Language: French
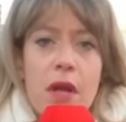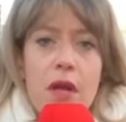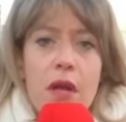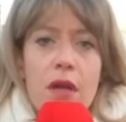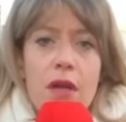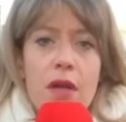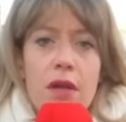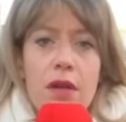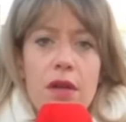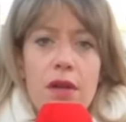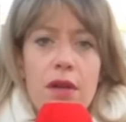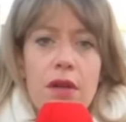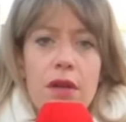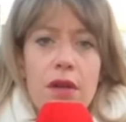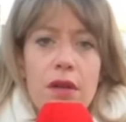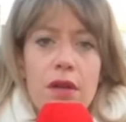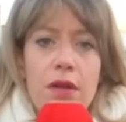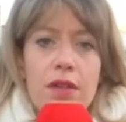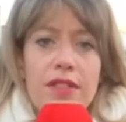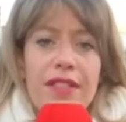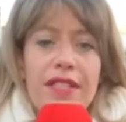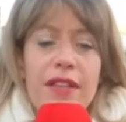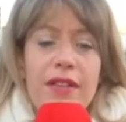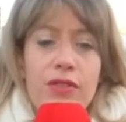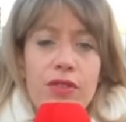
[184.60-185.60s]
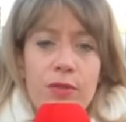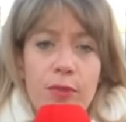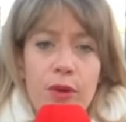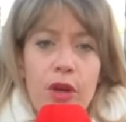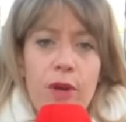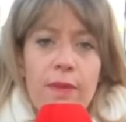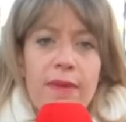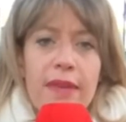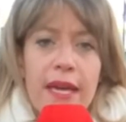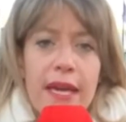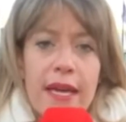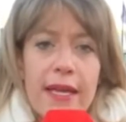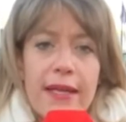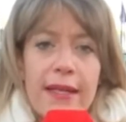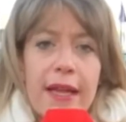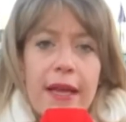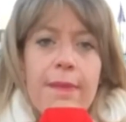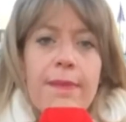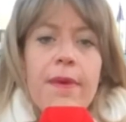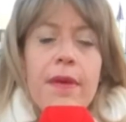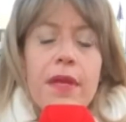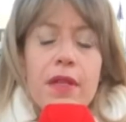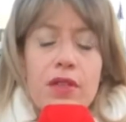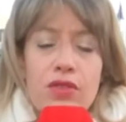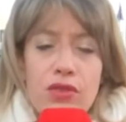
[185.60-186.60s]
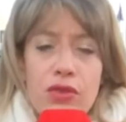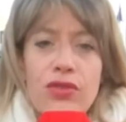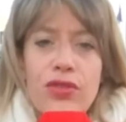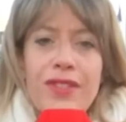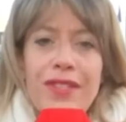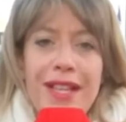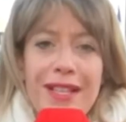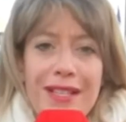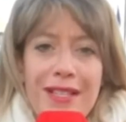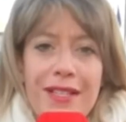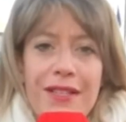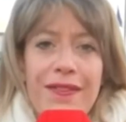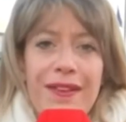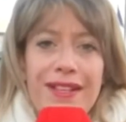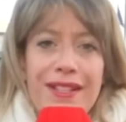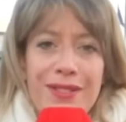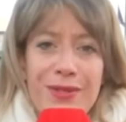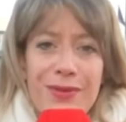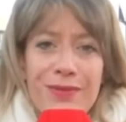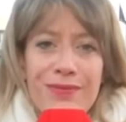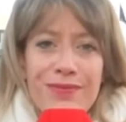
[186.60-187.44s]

c'est une première étape et une source de satisfaction.